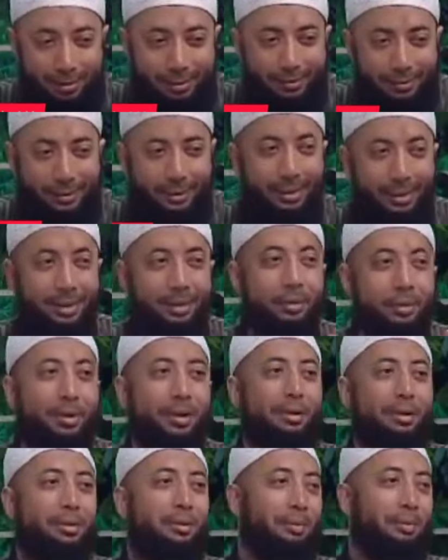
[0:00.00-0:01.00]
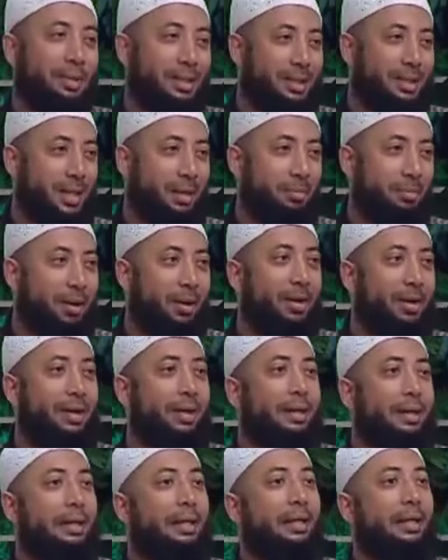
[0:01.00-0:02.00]
ternyata orang itu masih sama
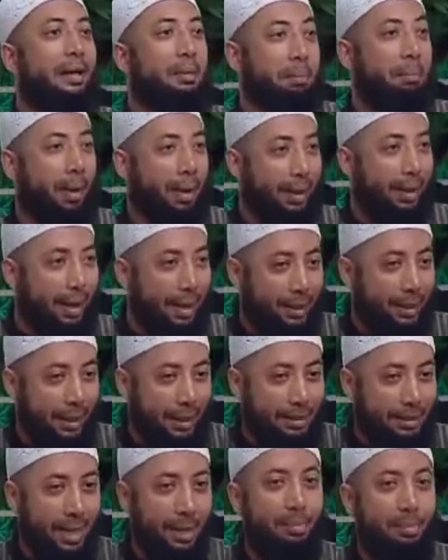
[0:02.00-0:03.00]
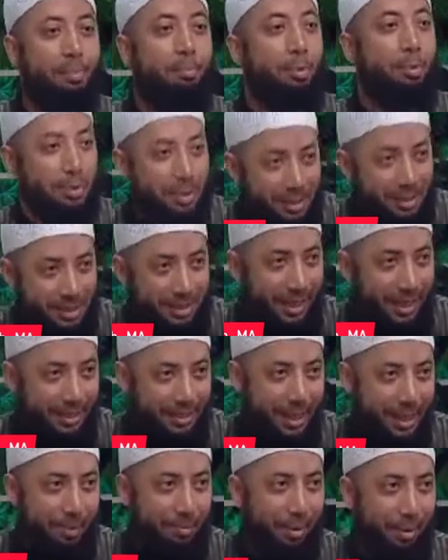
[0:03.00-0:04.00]
dengan pakaian yang sama, posisi yang
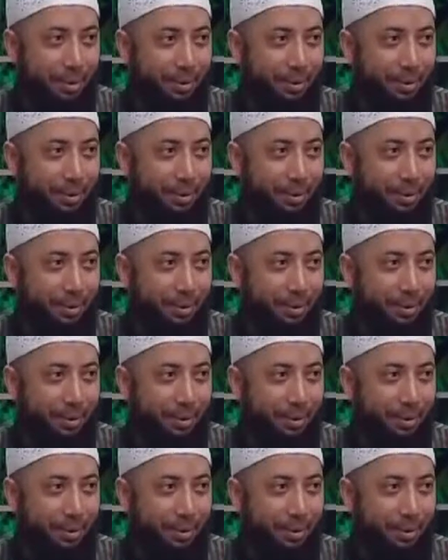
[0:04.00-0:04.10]
sama.